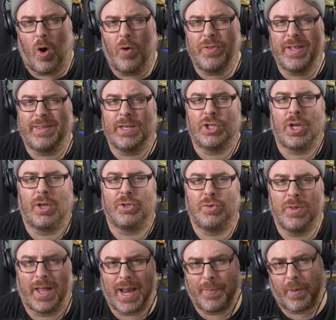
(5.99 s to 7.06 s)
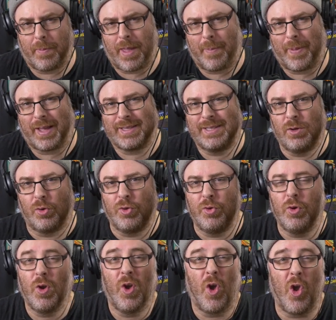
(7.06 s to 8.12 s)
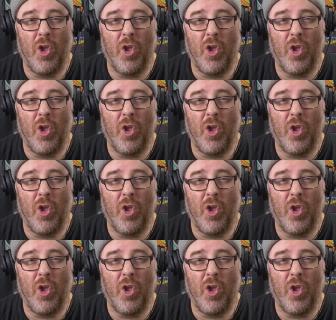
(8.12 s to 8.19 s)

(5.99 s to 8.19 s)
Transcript: On était chanceux dans la première partie, on a eu